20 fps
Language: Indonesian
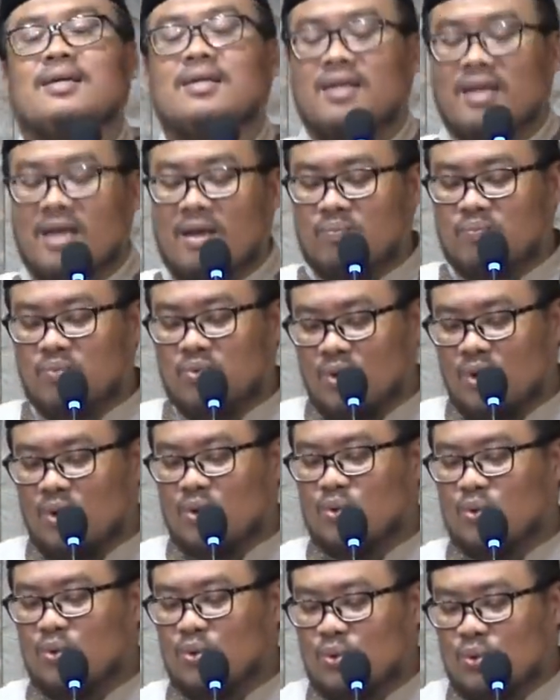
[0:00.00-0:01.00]

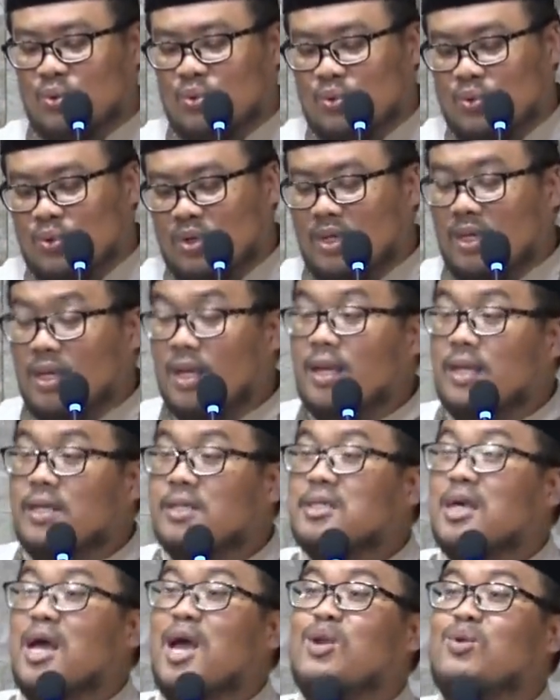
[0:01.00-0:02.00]
Abdoluhu
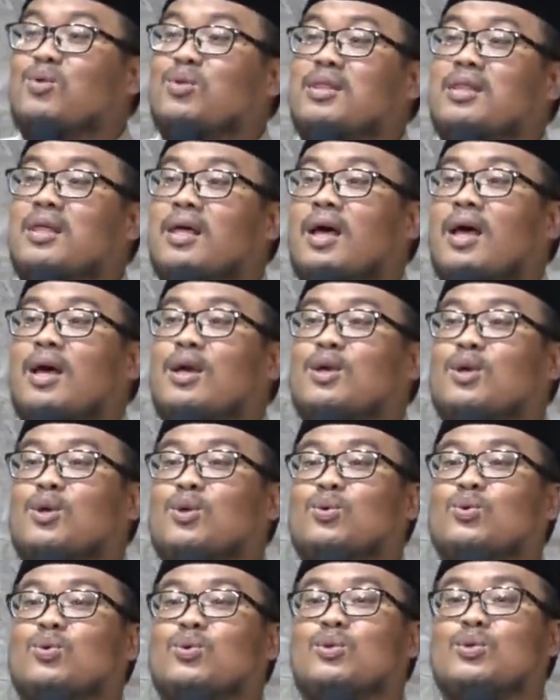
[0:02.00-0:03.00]
lisanun
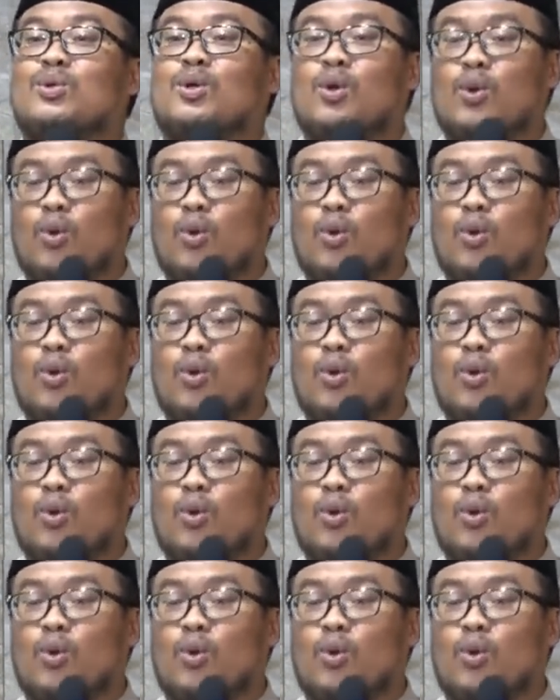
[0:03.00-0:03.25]
dhakirun